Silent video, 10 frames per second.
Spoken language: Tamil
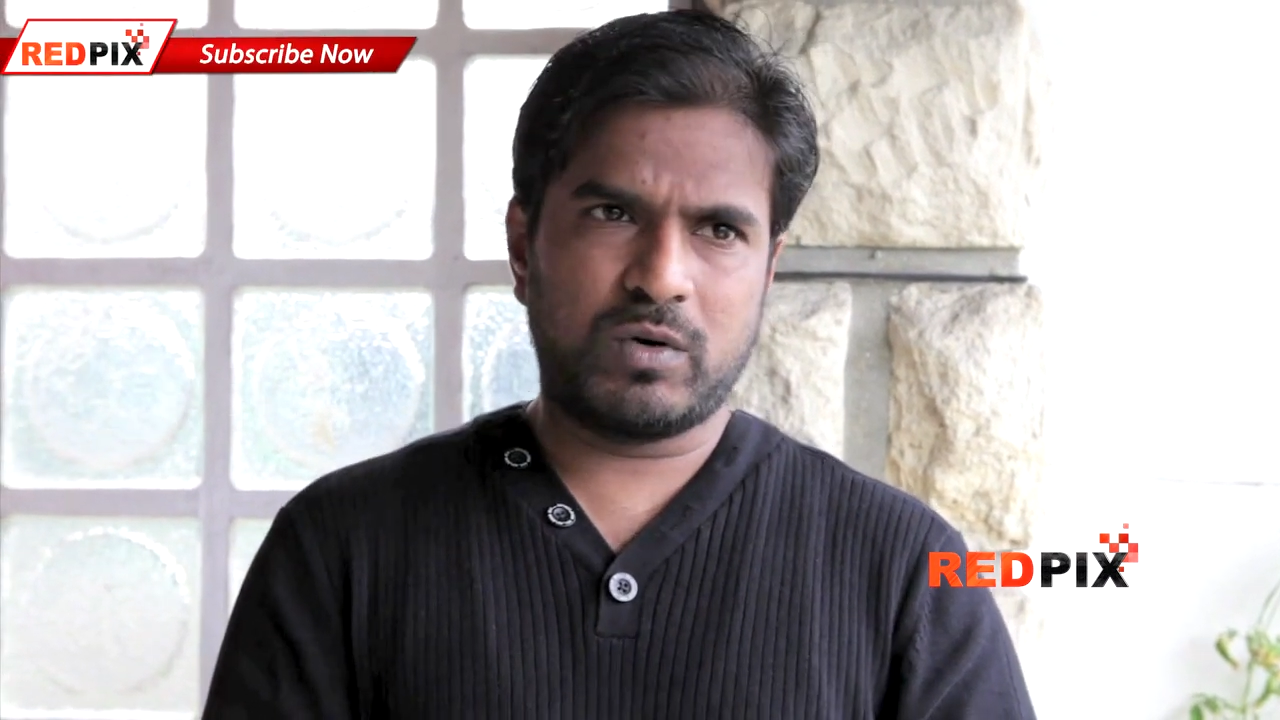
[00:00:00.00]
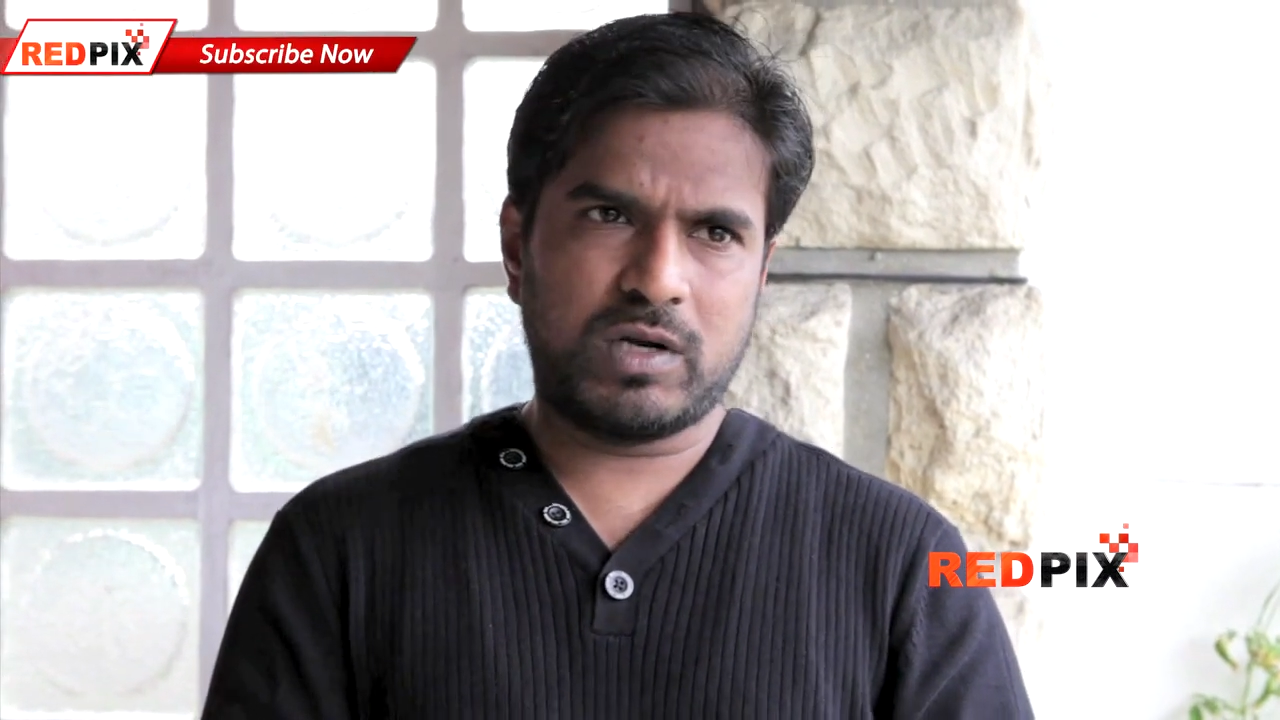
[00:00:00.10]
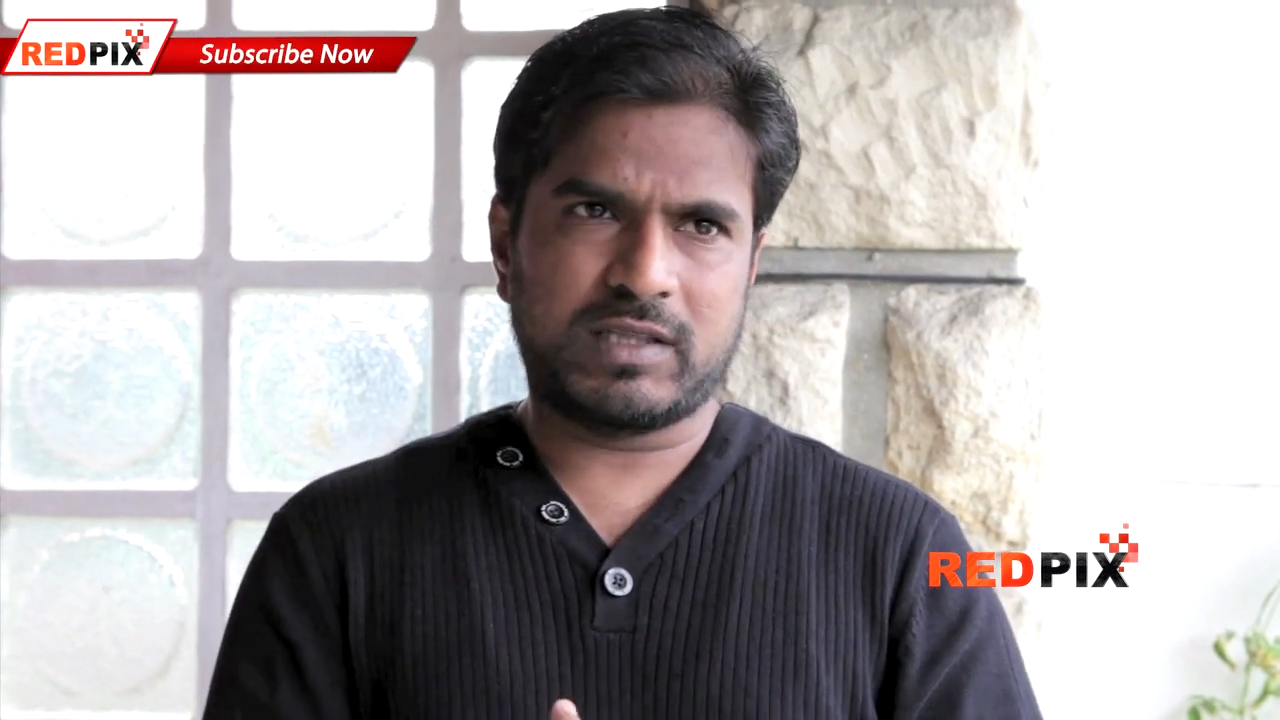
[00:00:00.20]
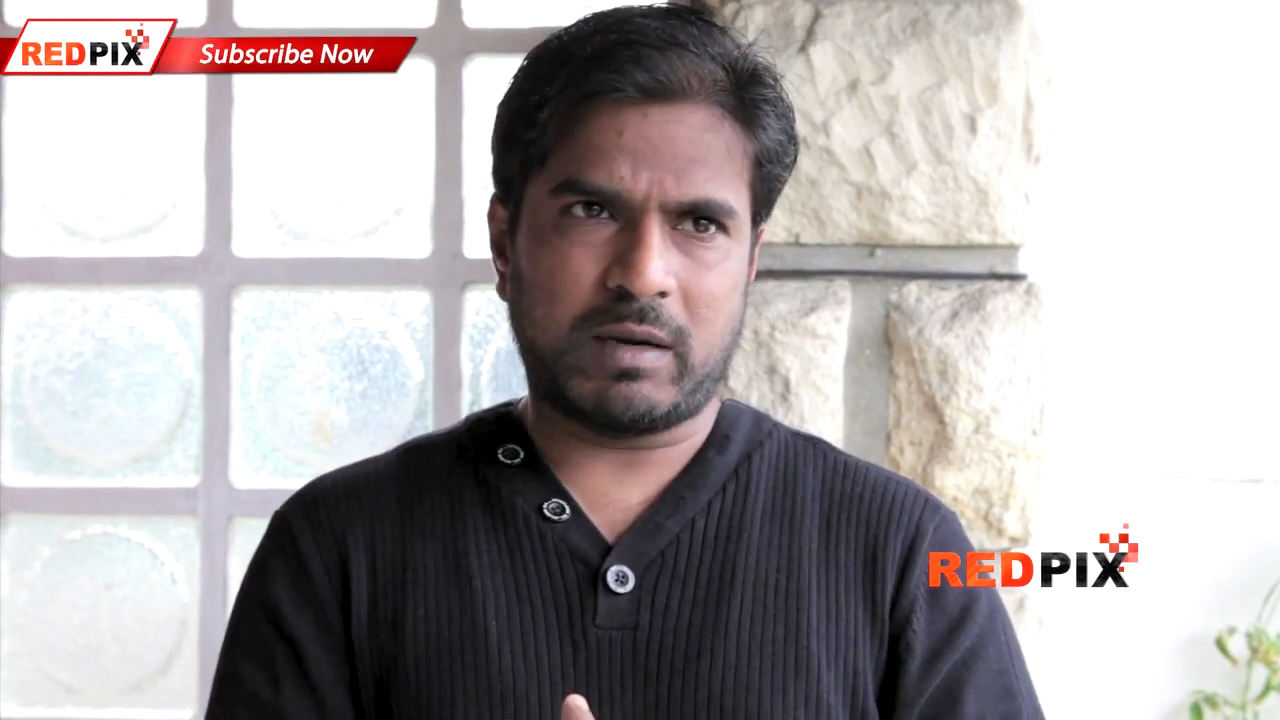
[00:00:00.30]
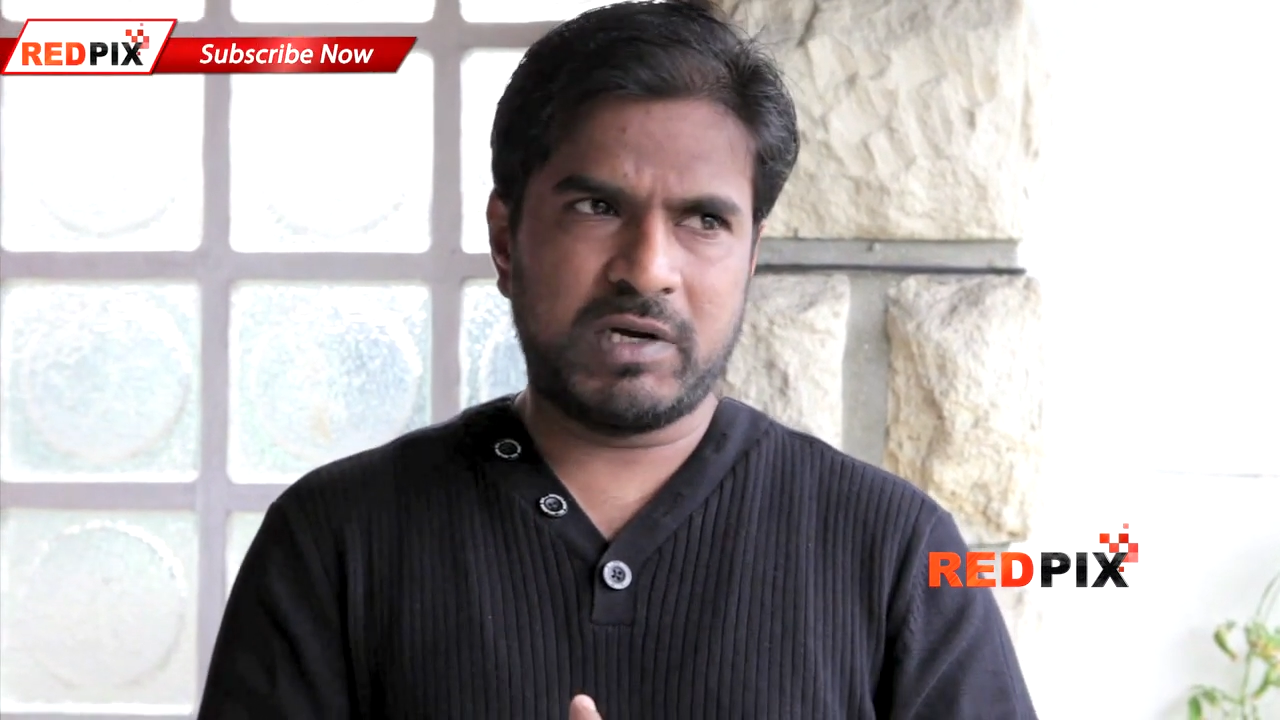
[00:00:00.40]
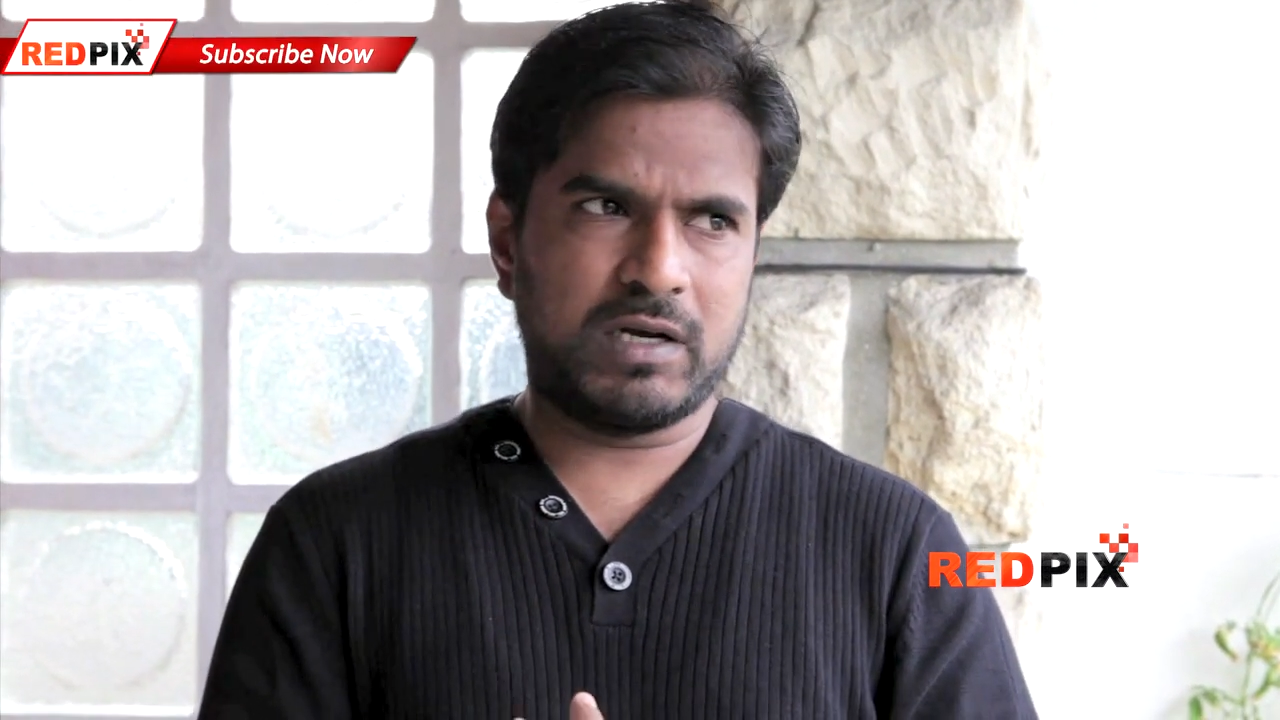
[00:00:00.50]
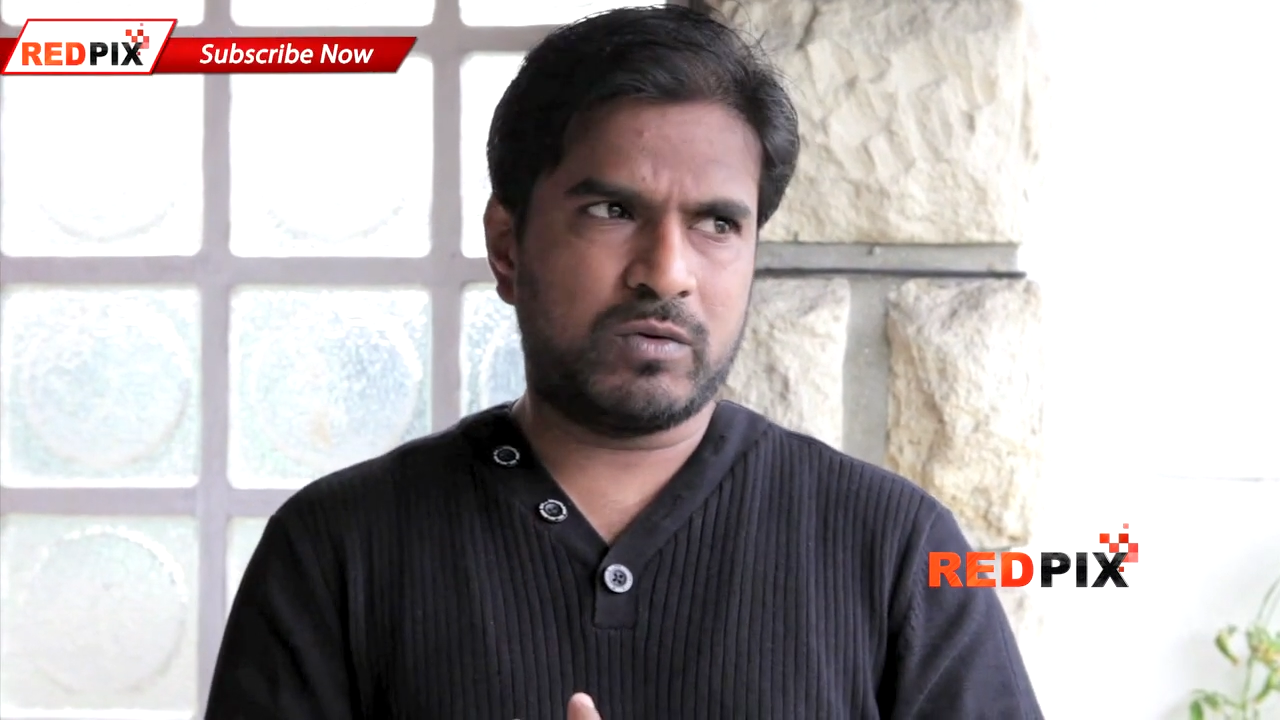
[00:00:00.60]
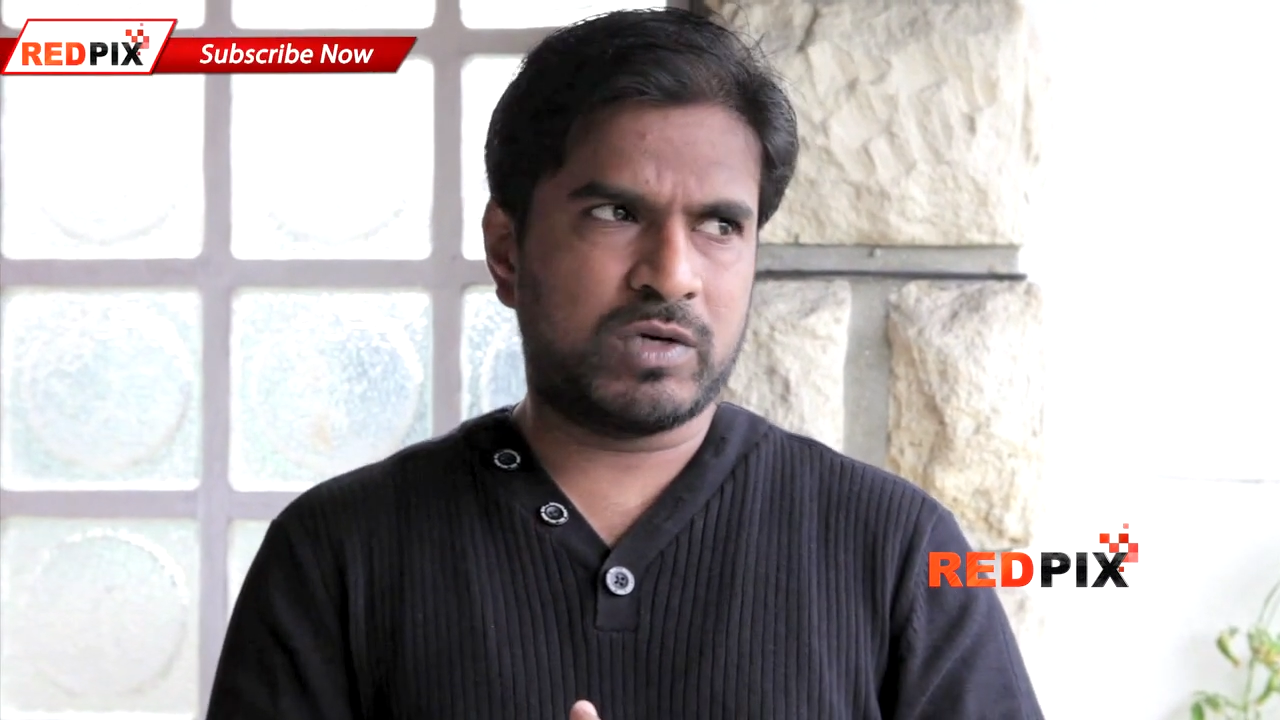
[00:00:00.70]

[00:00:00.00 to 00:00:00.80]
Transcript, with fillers: உள்ள தமிழ்